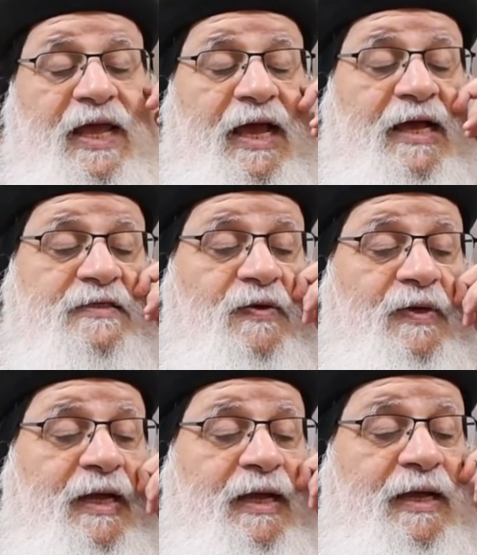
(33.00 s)
عايز
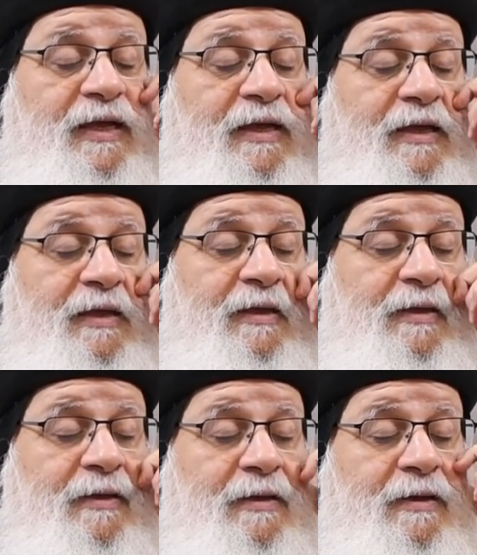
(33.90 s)
اقول لك
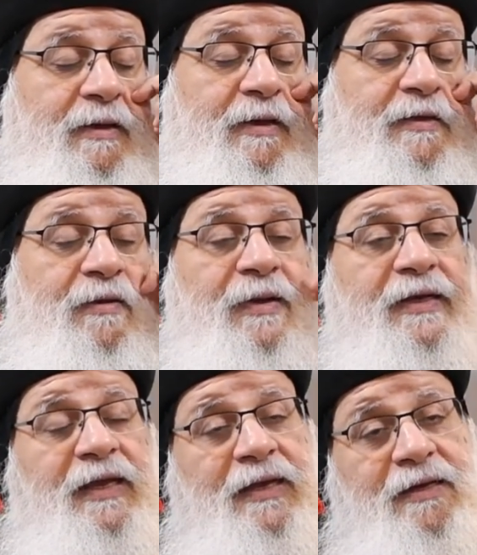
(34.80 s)
آه، طبعا
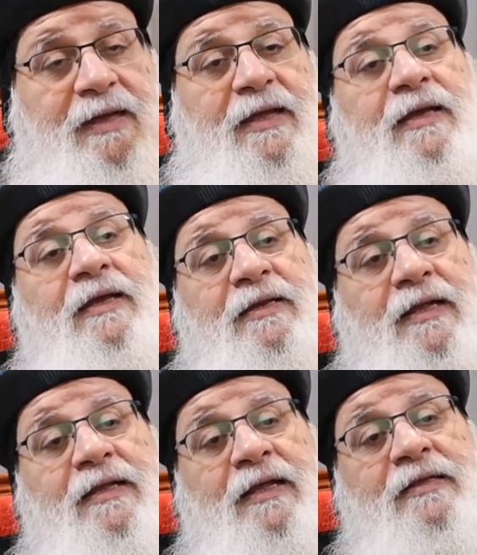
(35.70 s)
احنا
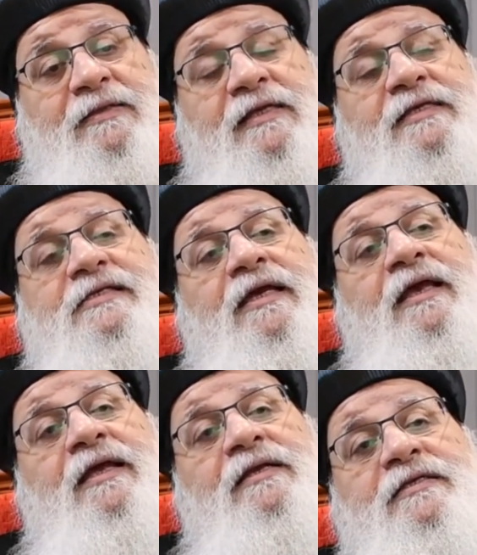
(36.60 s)
احنا عندنا
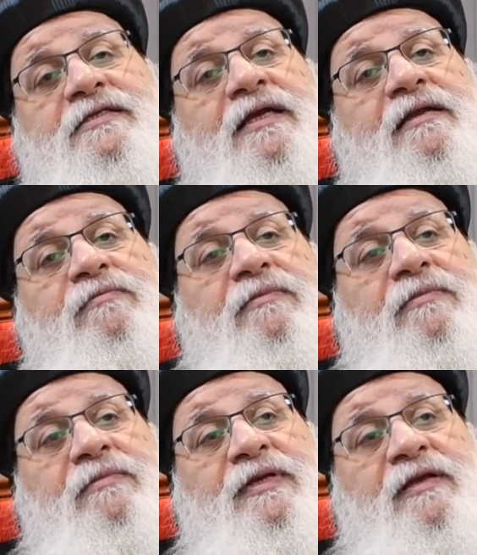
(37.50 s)
ذكاء الانسان
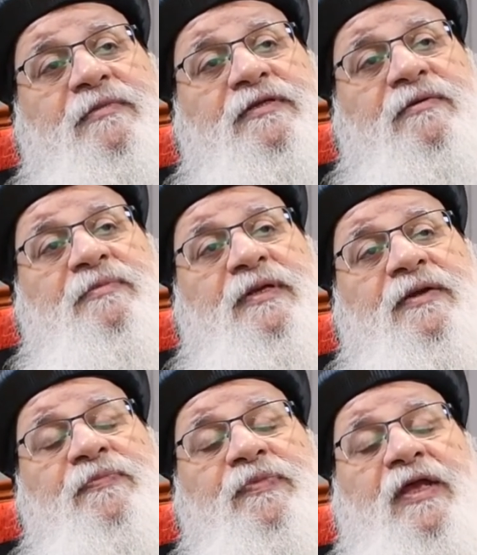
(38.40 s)
بنعمه
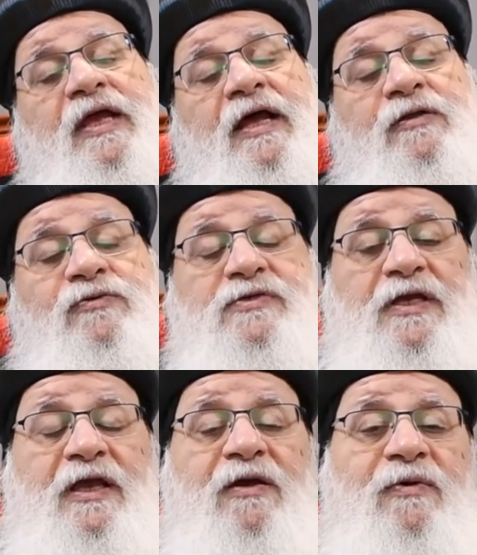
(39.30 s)
ربنا عنده
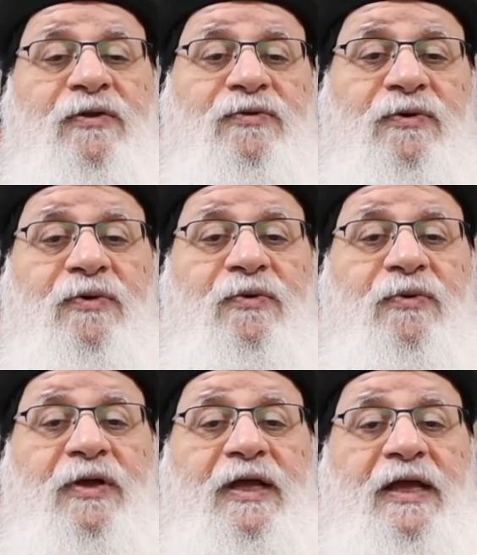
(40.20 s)
ذكاء وعنده
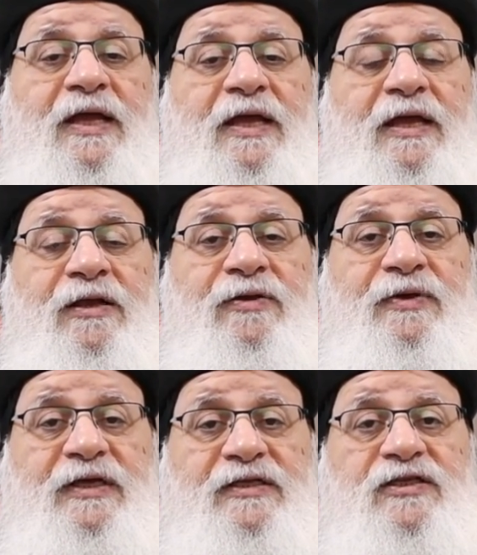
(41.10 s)
قوة إن هو
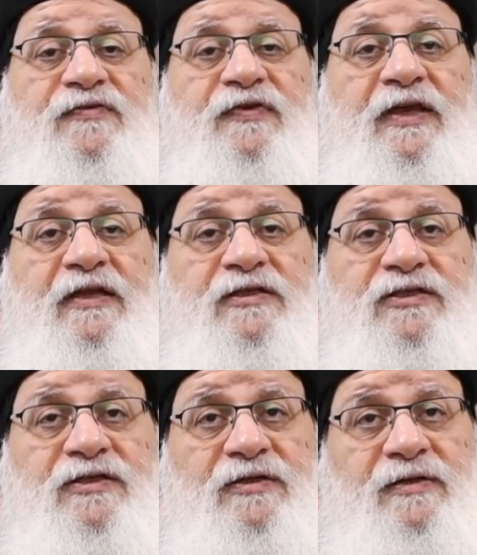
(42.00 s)
يكتشف حيل
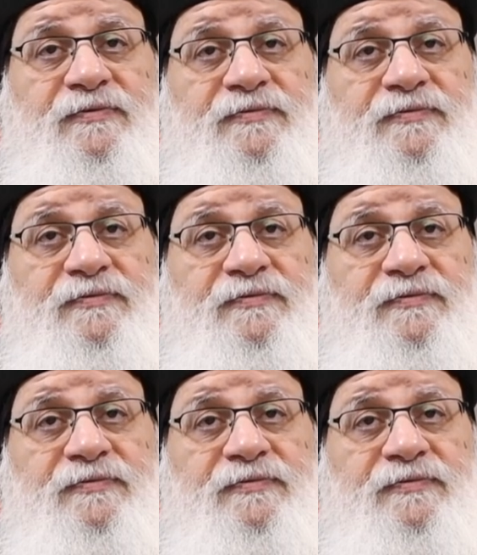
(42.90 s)
الشيطان